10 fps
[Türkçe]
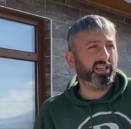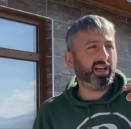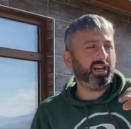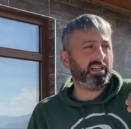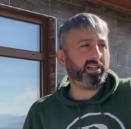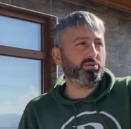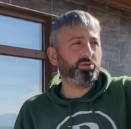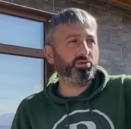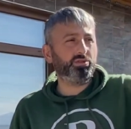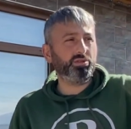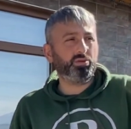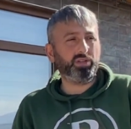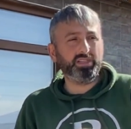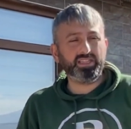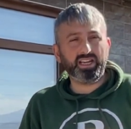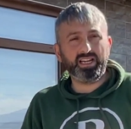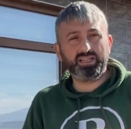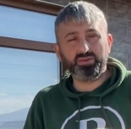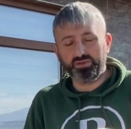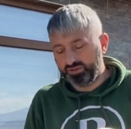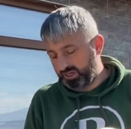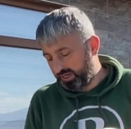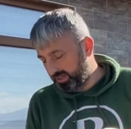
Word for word: ayak yürüyüşünde olan yerlerde olacak.